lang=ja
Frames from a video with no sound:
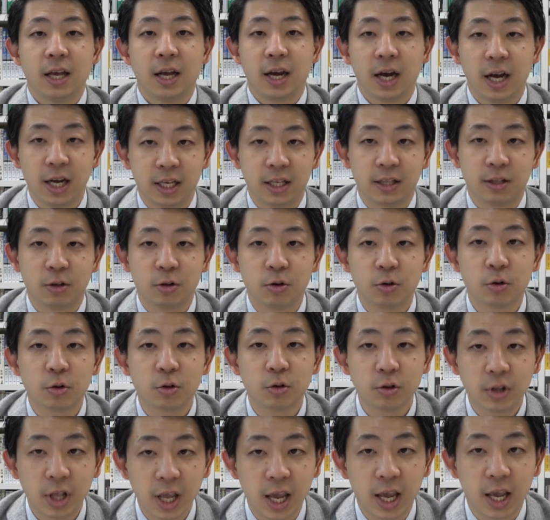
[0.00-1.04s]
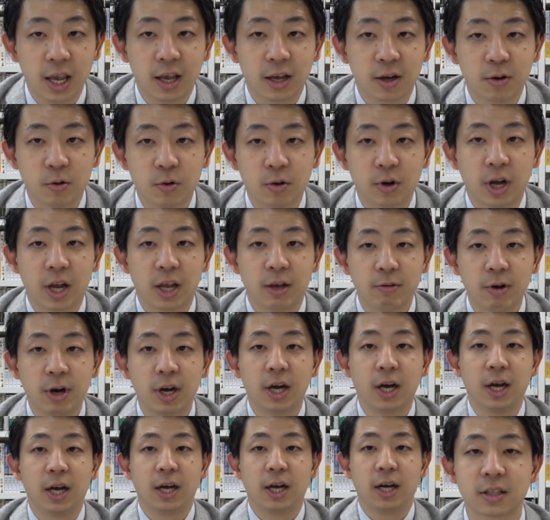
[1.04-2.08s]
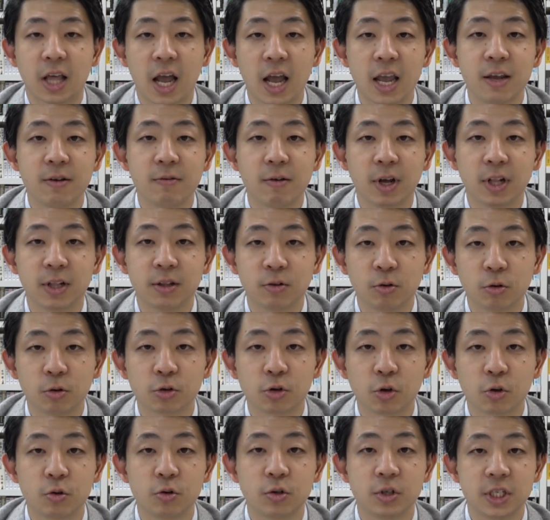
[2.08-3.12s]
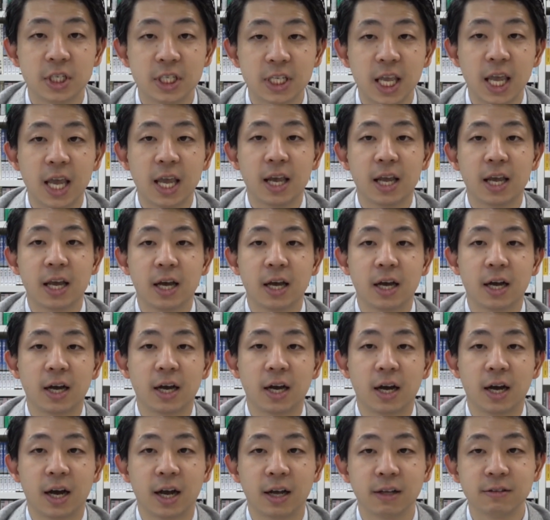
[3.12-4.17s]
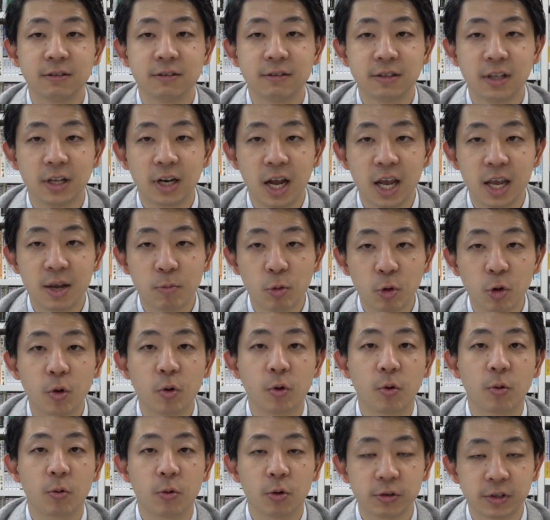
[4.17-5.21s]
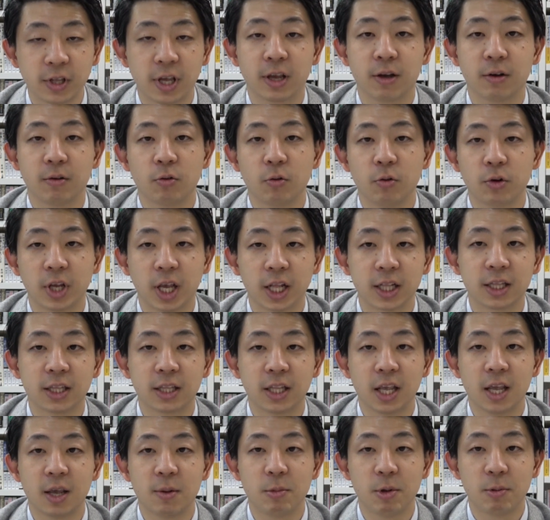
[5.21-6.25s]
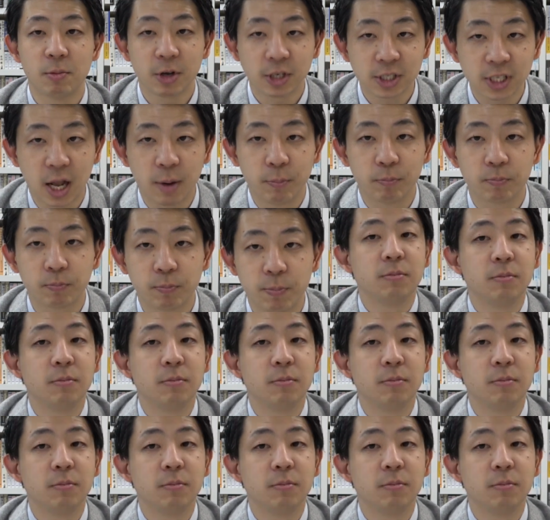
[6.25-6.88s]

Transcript: はいということで今回は台湾の食事で外せないもの5選をやってみました。